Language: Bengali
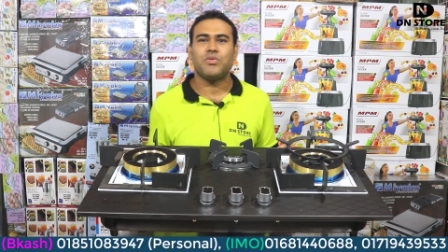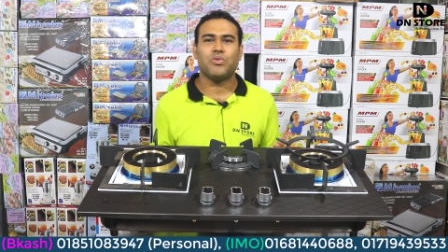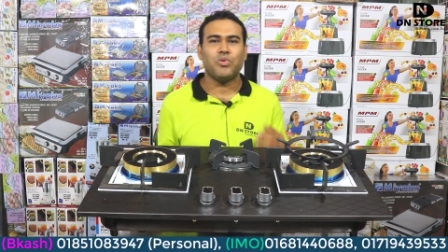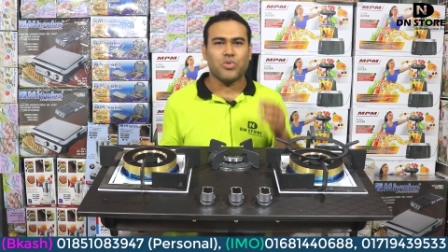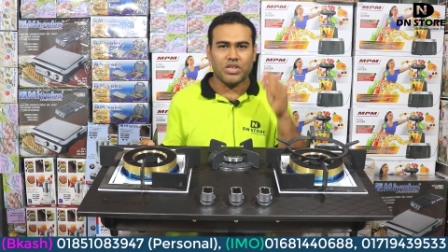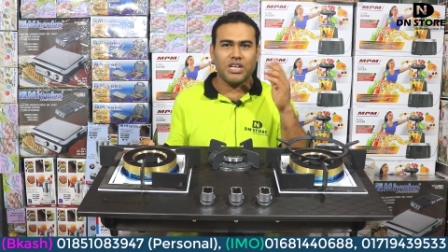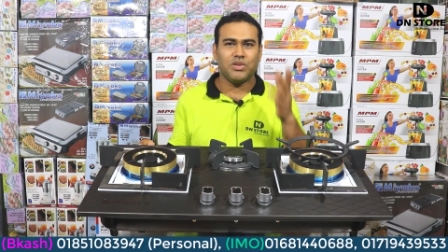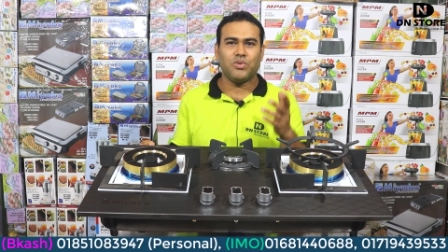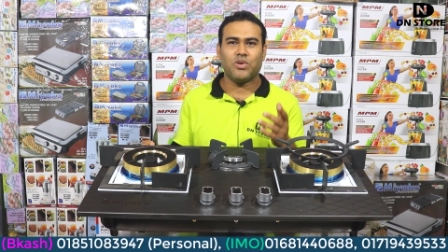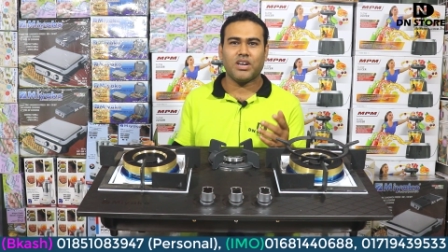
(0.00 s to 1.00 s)
সময় কোনো কথাই
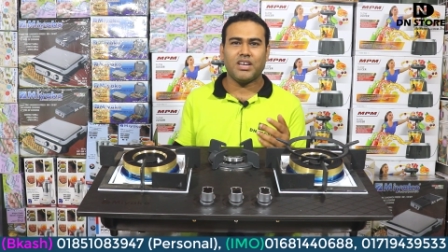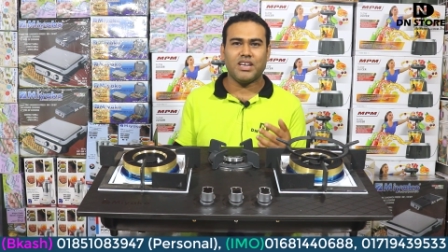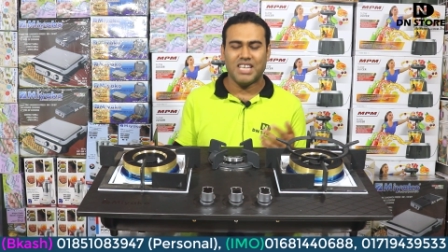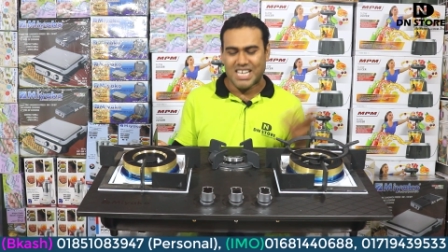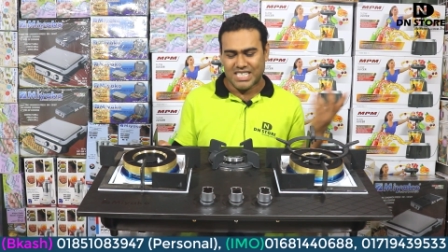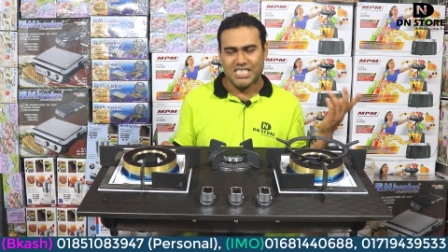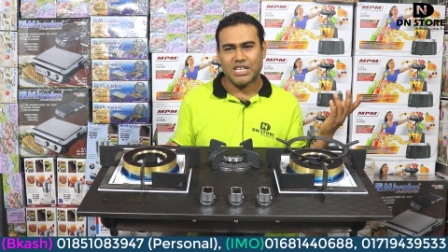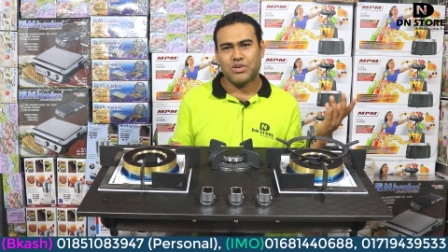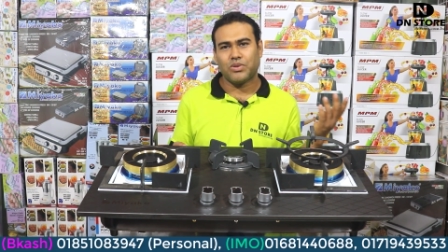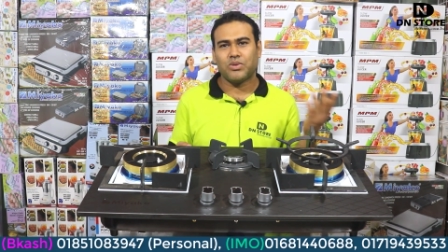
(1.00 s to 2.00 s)
কিন্তু লোকাই না
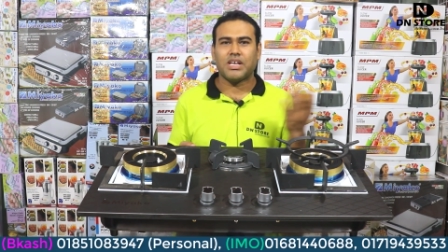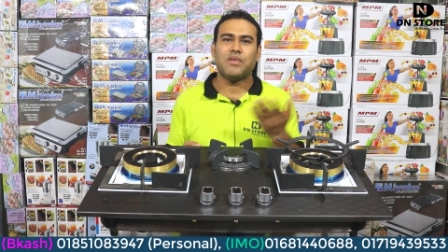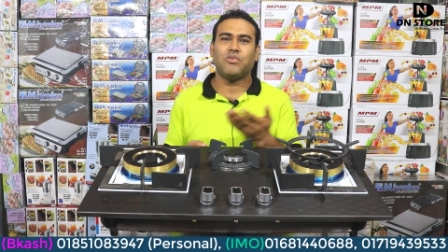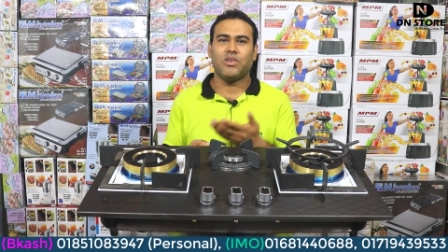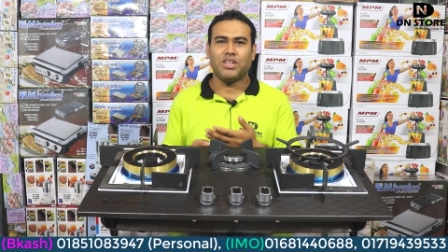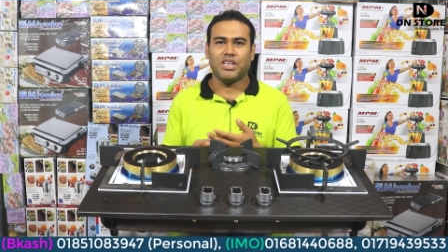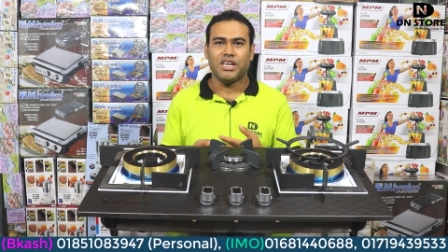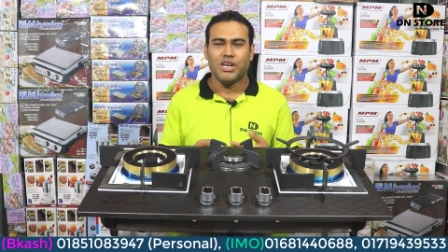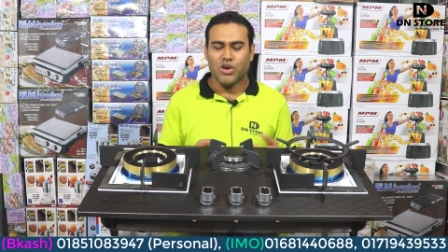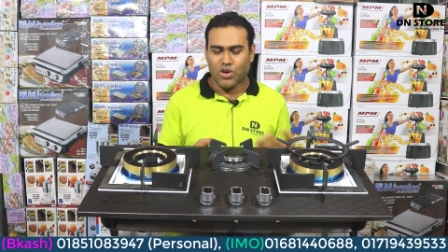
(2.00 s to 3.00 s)
যা সত্য তাই বলে দিই
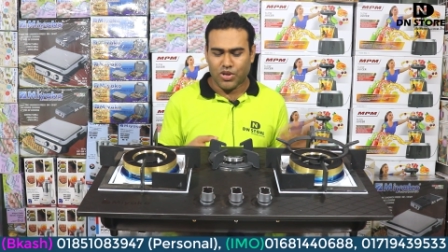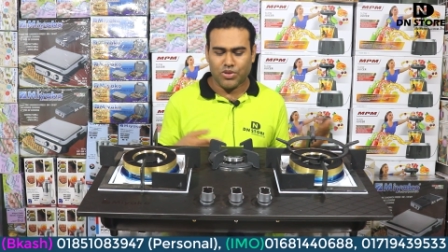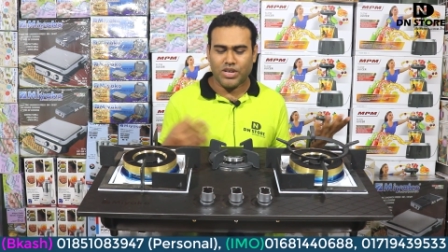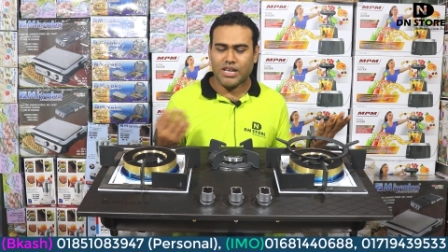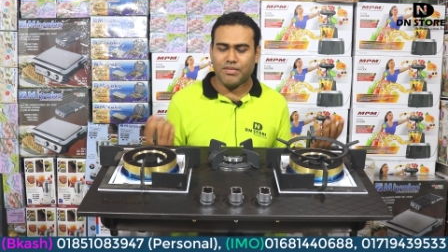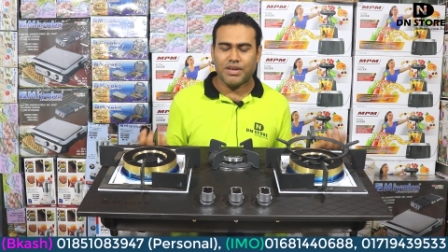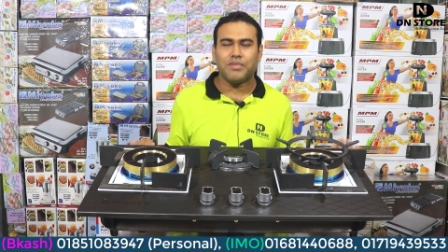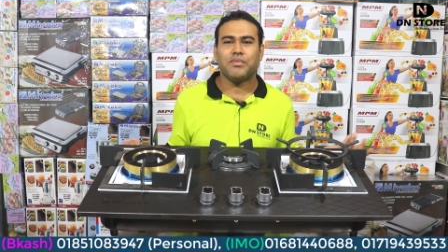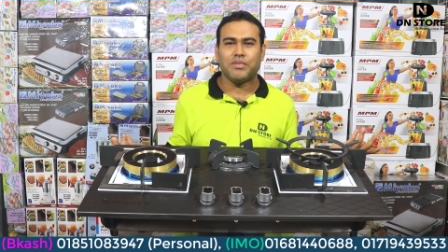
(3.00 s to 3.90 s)
হয়তো এটা আমার